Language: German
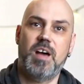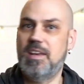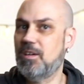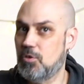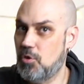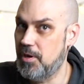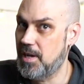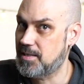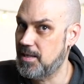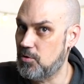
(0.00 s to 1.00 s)
Andere können
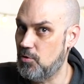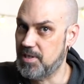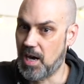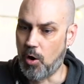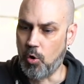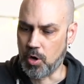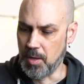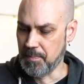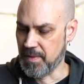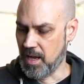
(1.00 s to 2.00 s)
das natürlich auch,
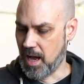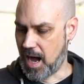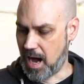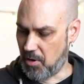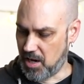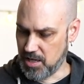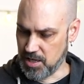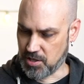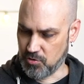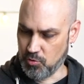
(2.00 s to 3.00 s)
aber
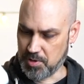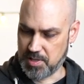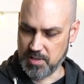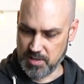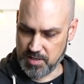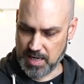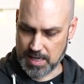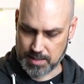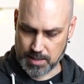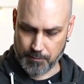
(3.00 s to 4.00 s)
ich nutze
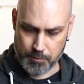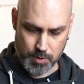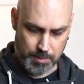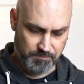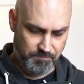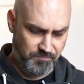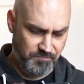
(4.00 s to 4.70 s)
das dafür.